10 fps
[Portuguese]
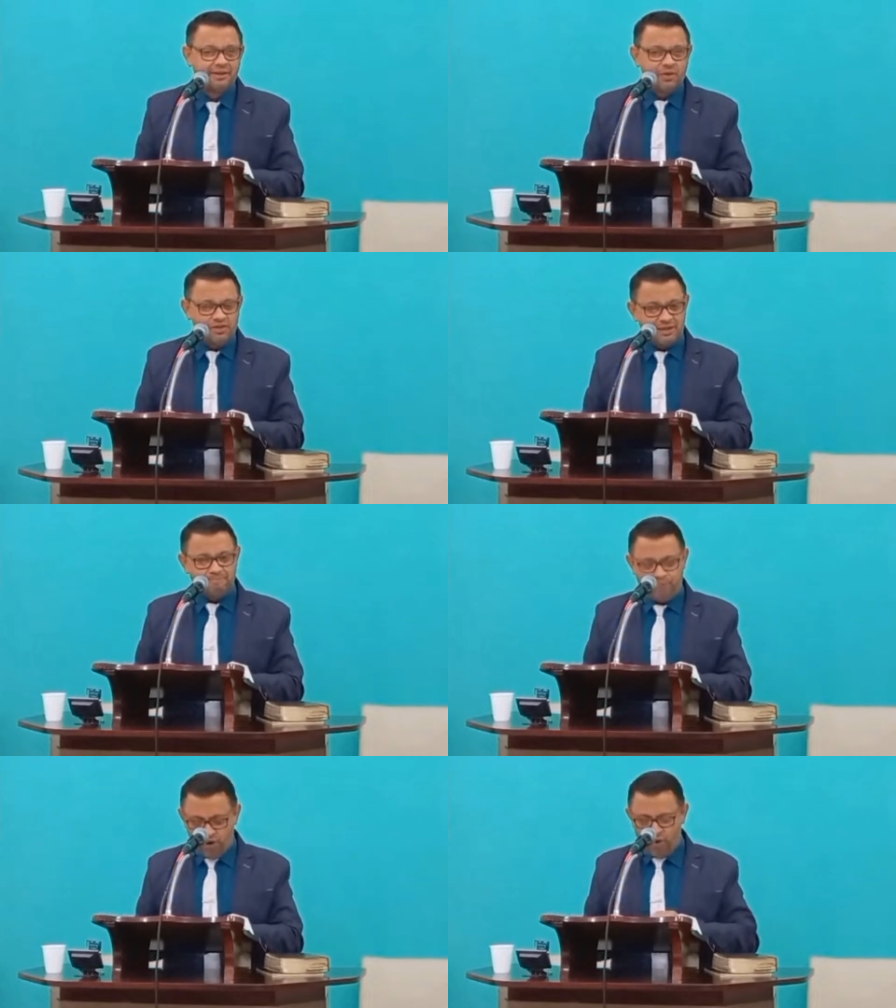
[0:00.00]
Coisa
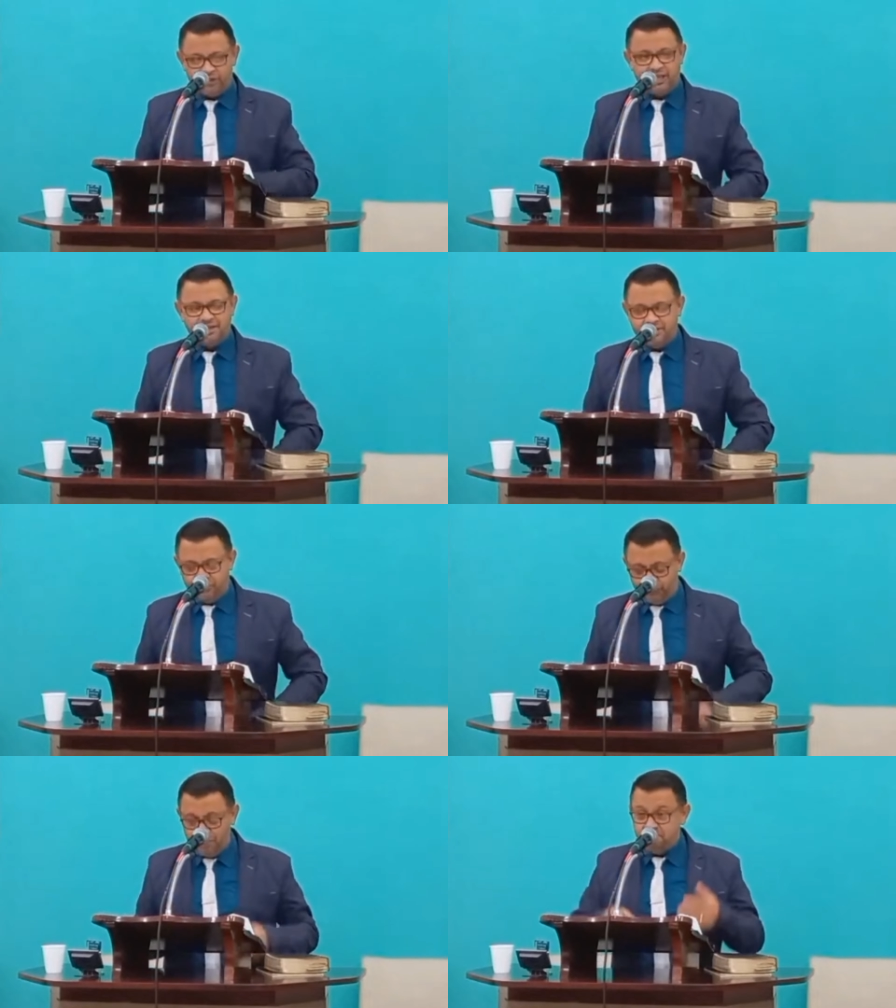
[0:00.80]
boa, eu tá estava
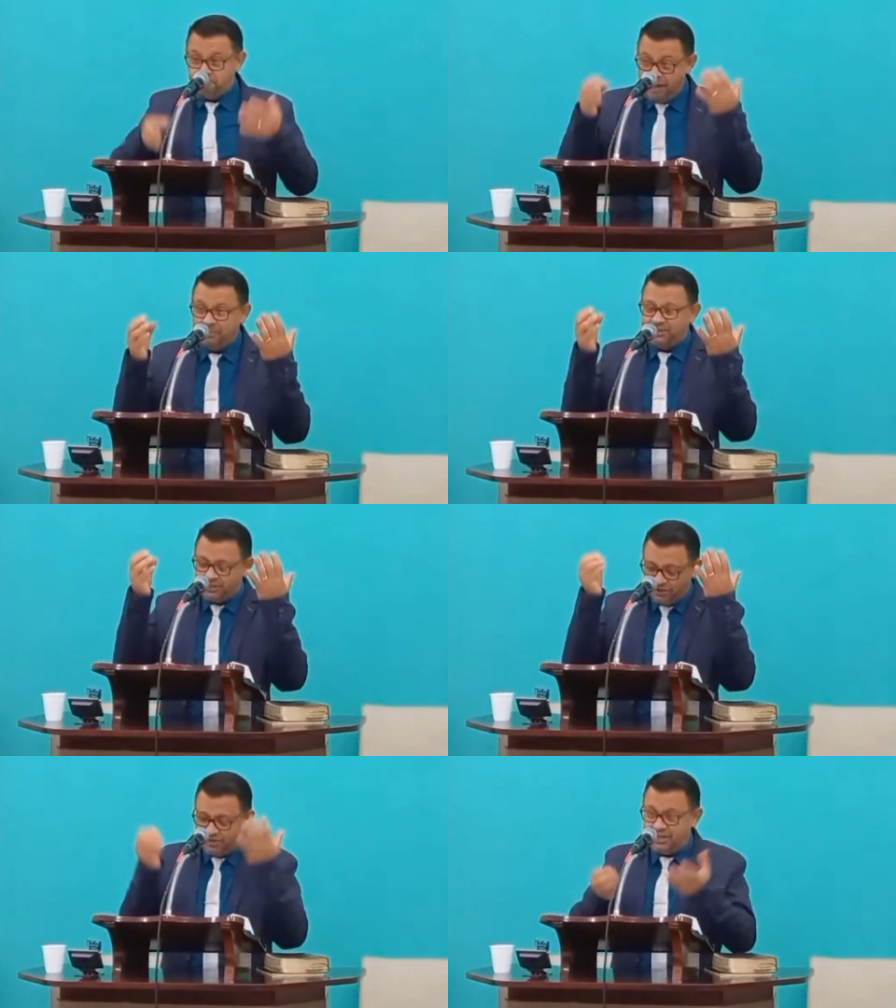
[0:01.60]
assistindo um filme bíblico
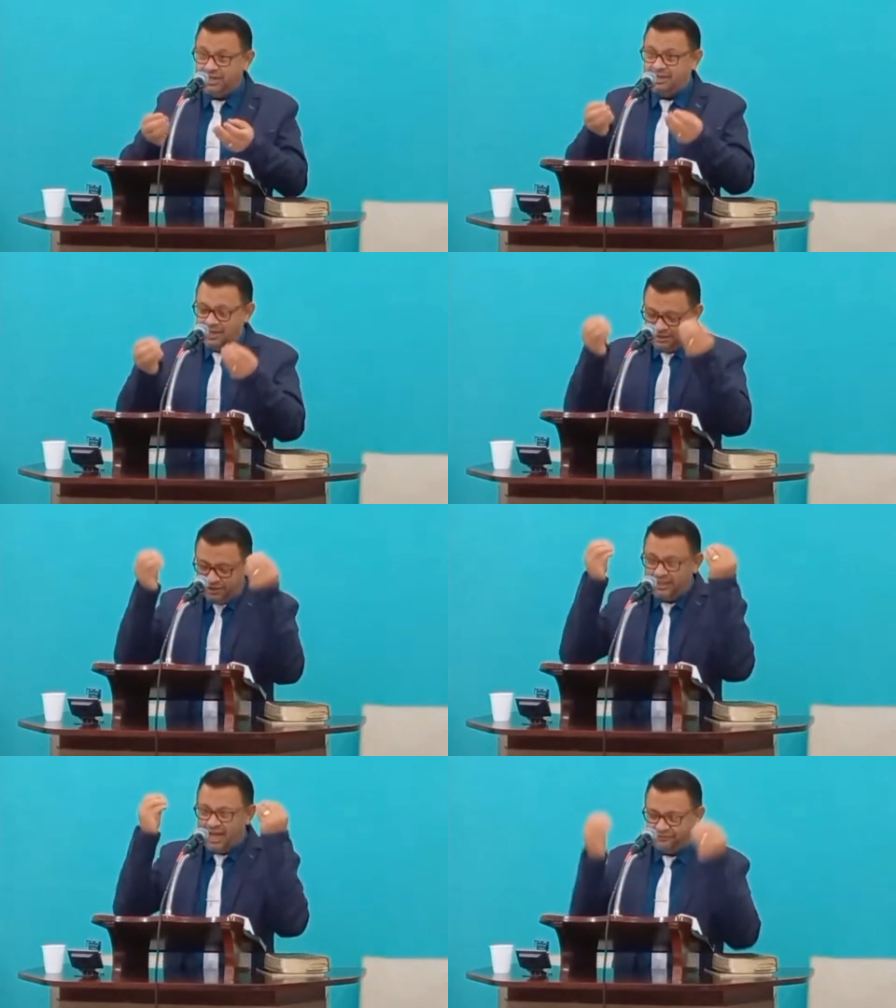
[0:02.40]
esse dia
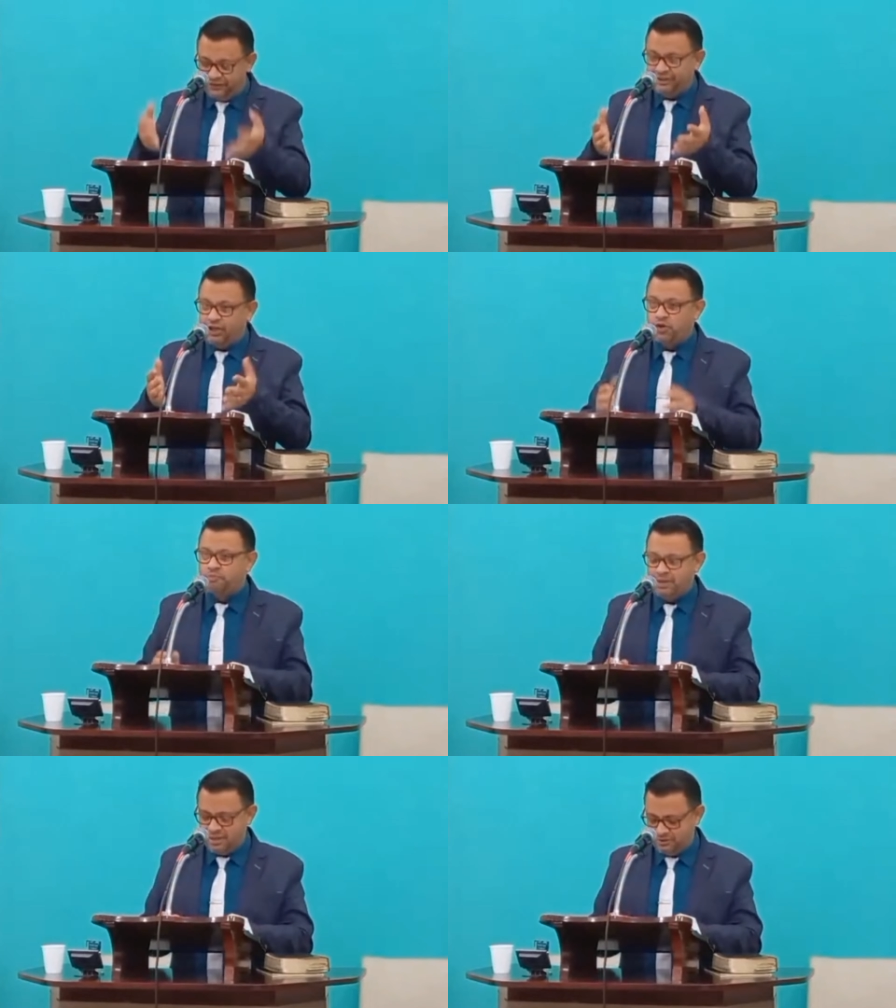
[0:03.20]
de Davi
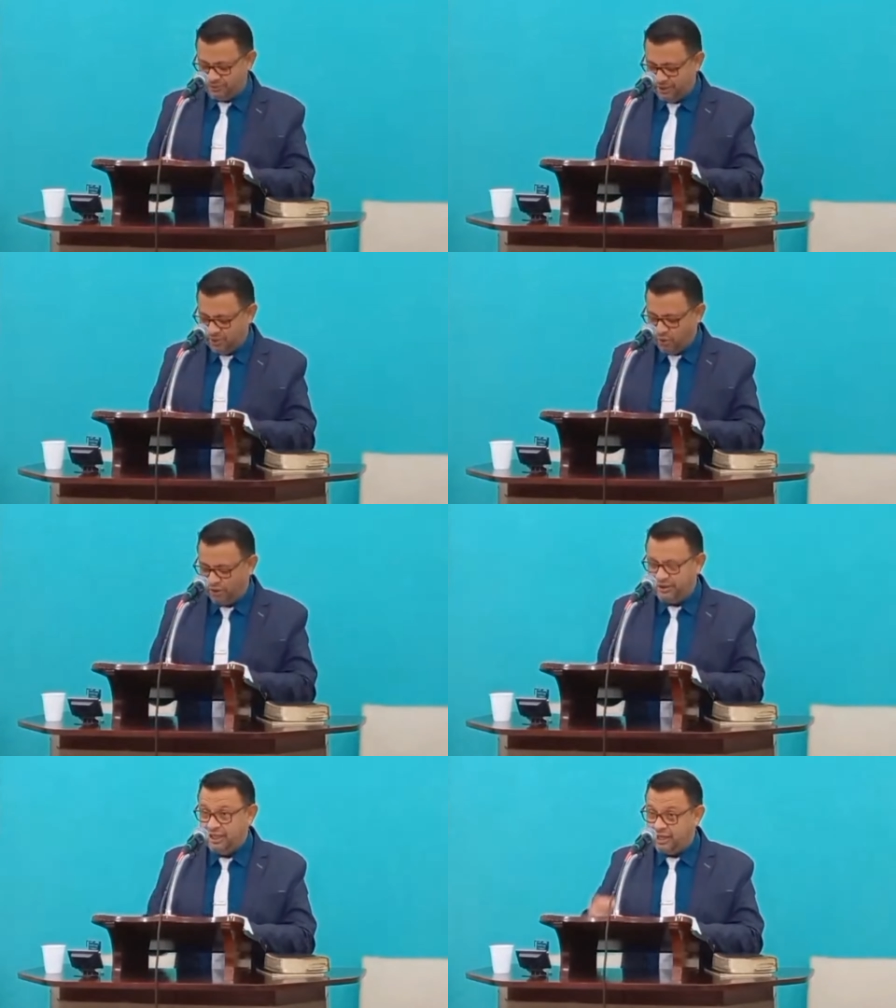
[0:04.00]
derrubando
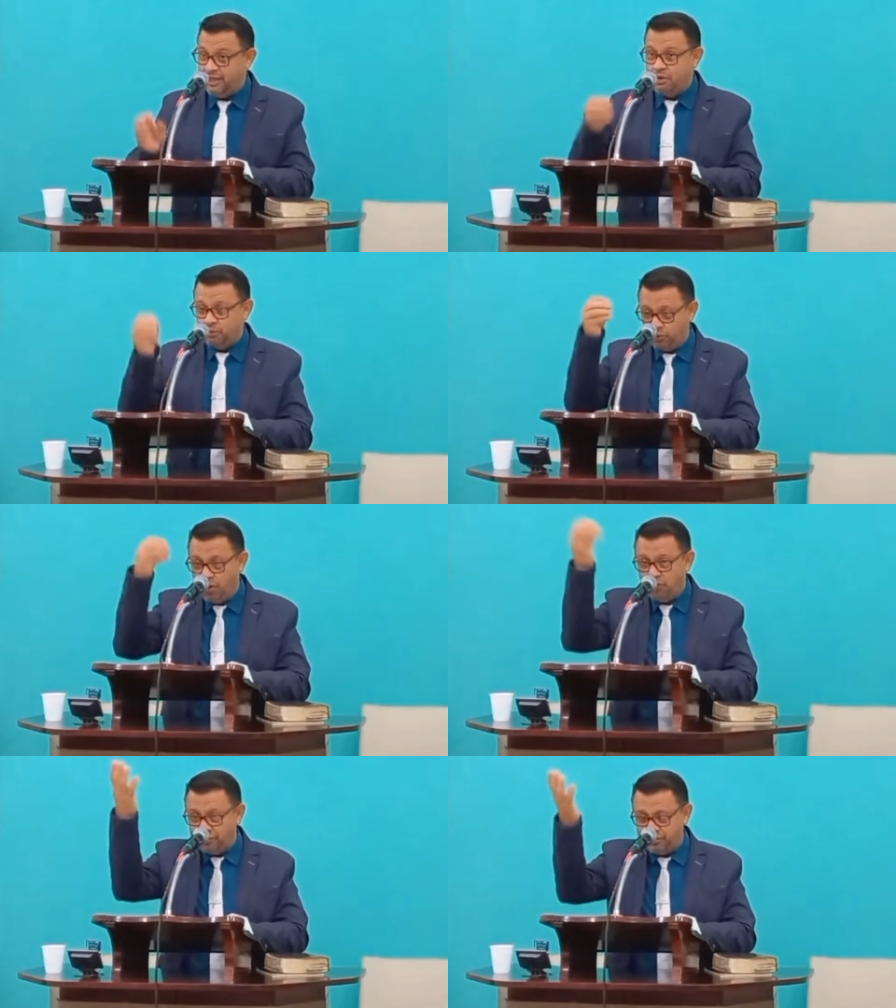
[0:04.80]
Golias, é um
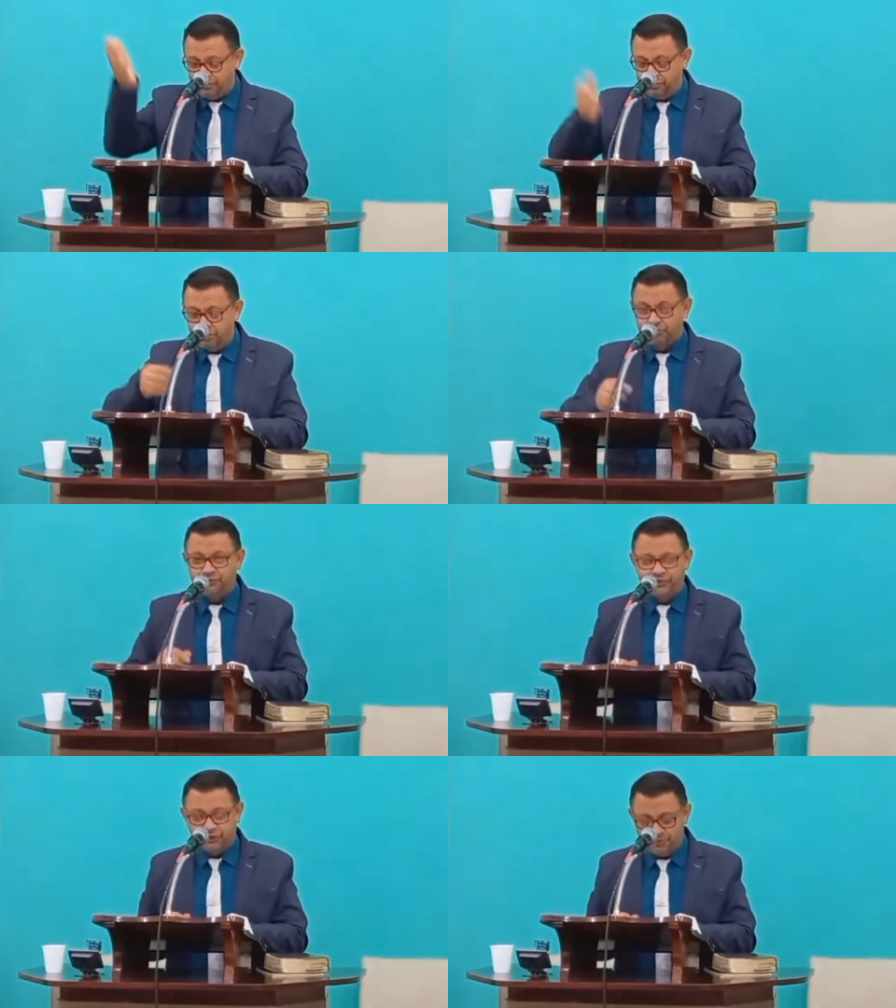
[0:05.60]
novo, um novo
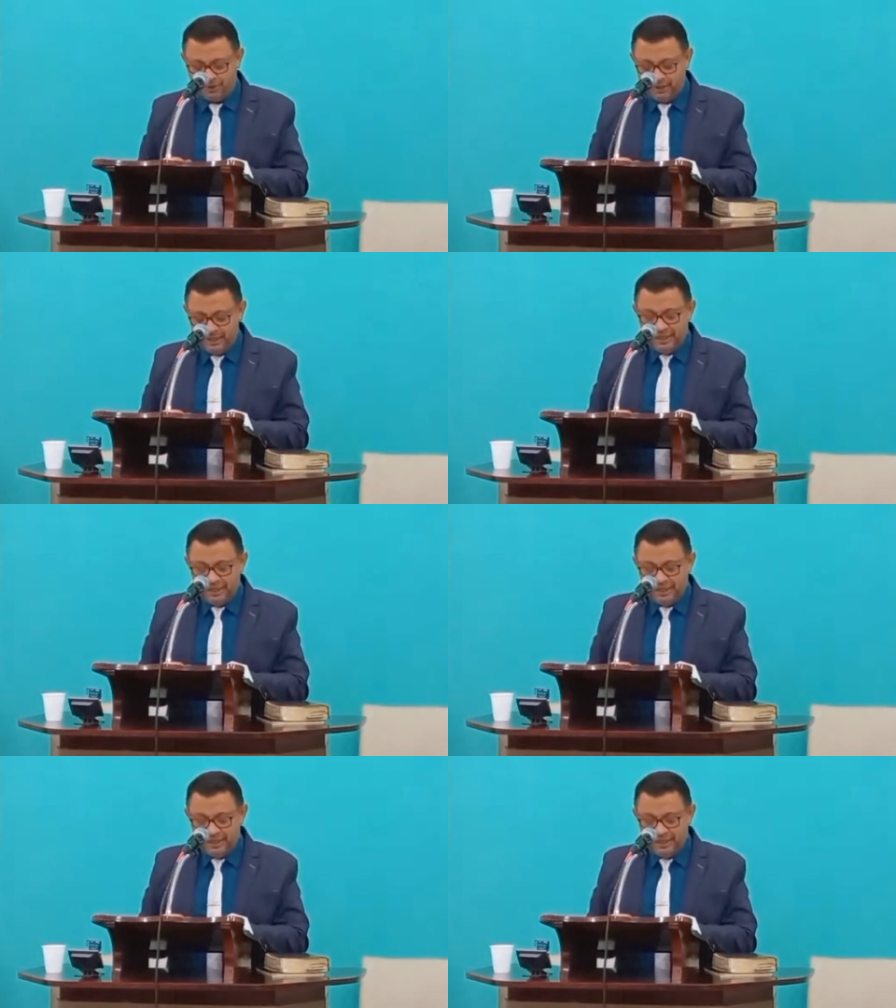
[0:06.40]
filme.